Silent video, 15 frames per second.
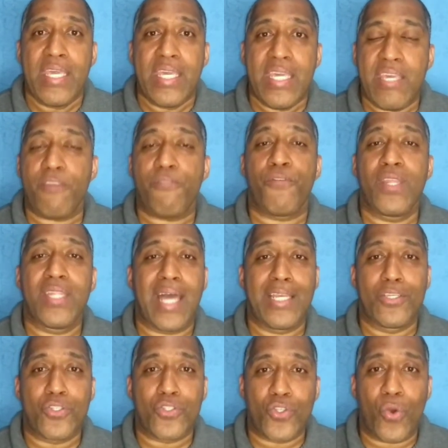e
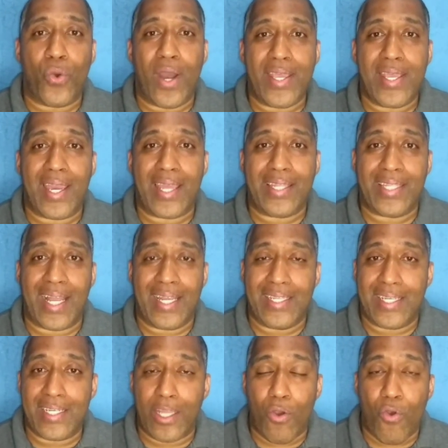finalizou aí a
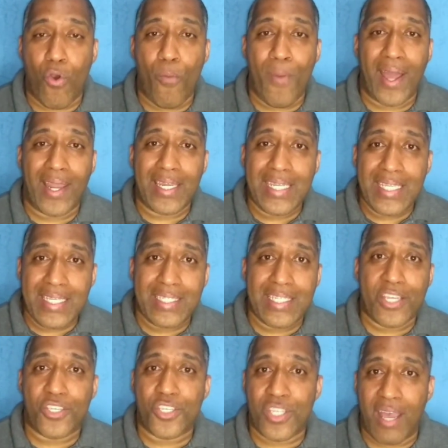italiana com uma
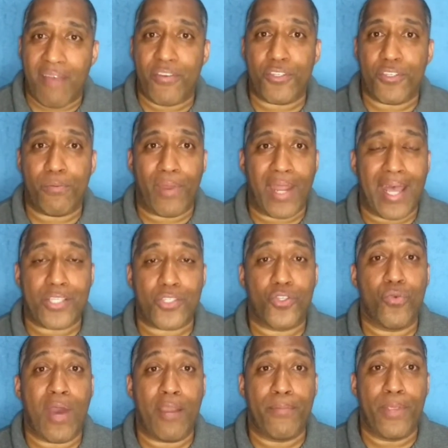linda chave de braço,
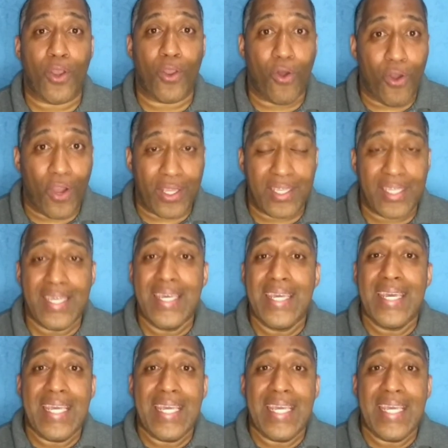um armlock,